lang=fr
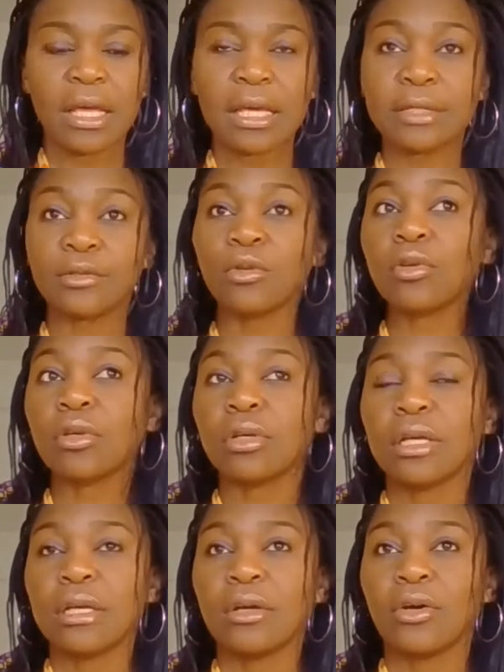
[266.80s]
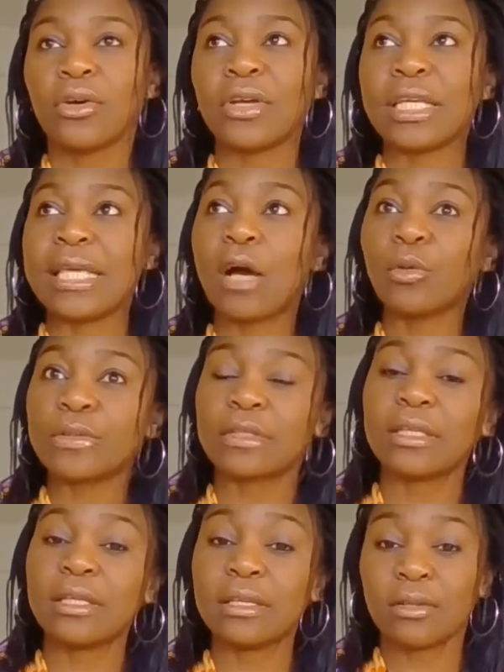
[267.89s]
Et donc euh, il y a
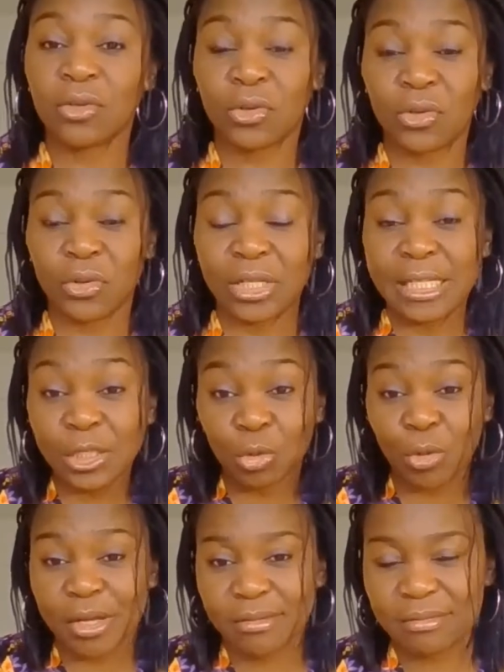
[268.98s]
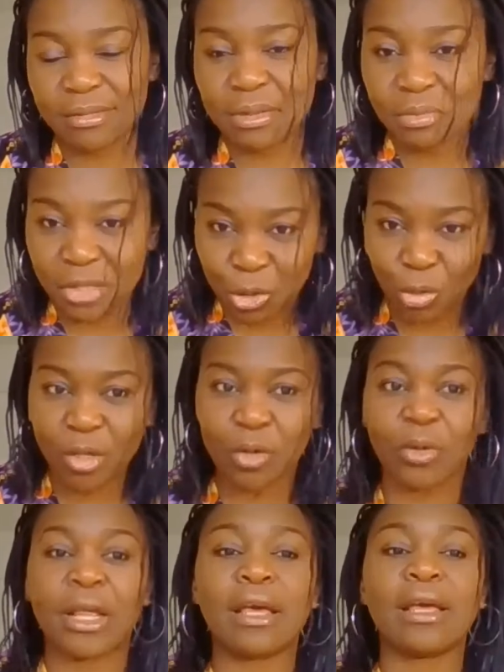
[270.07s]
aussi les jouets. Mes jouets
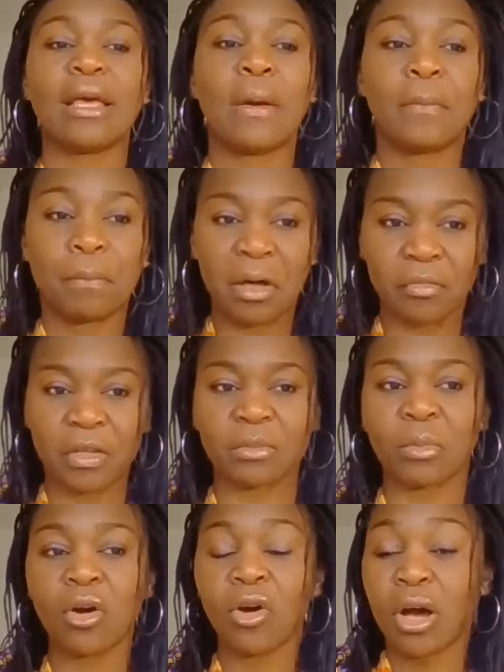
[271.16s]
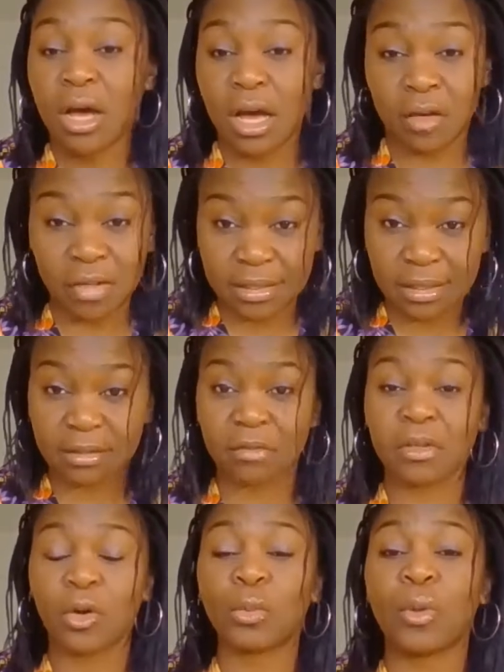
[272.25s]
collaient parfaitement avec cet
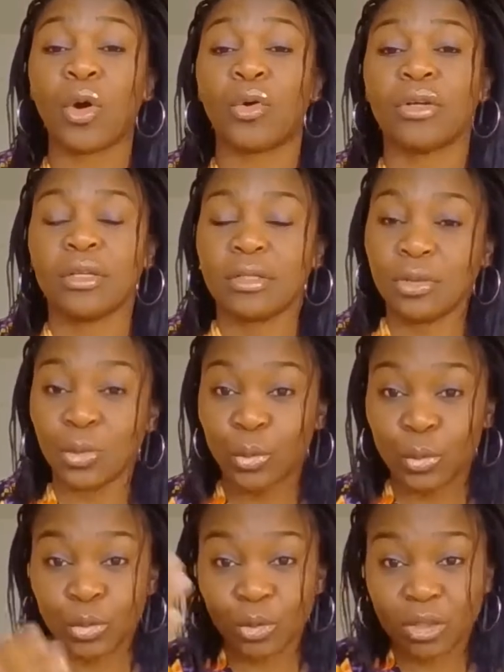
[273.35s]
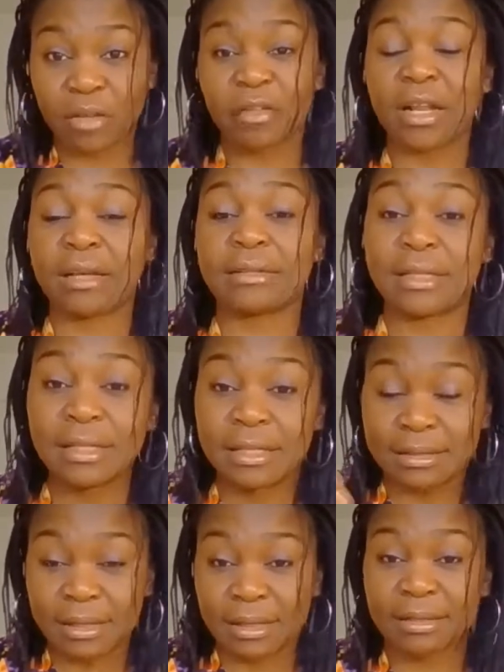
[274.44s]
environnement. Donc autant j'avais à la télé les
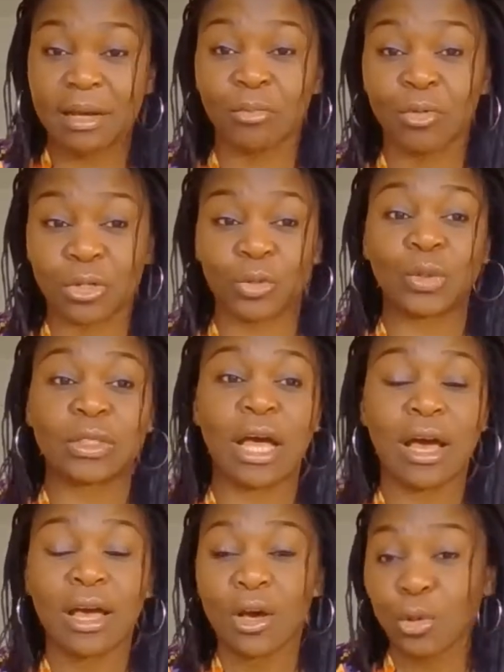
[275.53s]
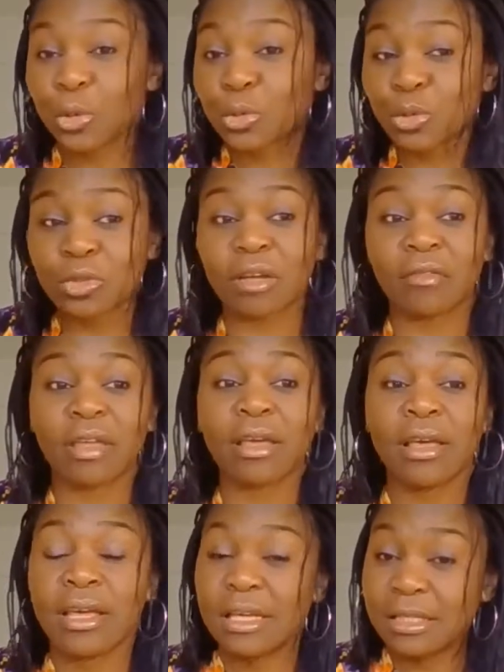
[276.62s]
séries d'amour et tout ça, autant
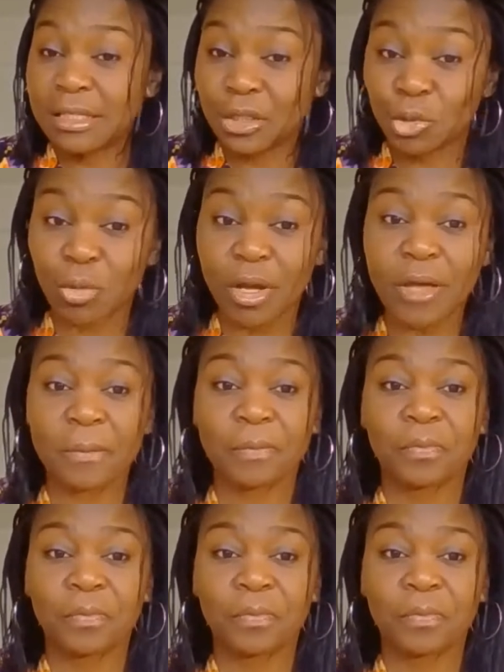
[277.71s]
j'avais des jouets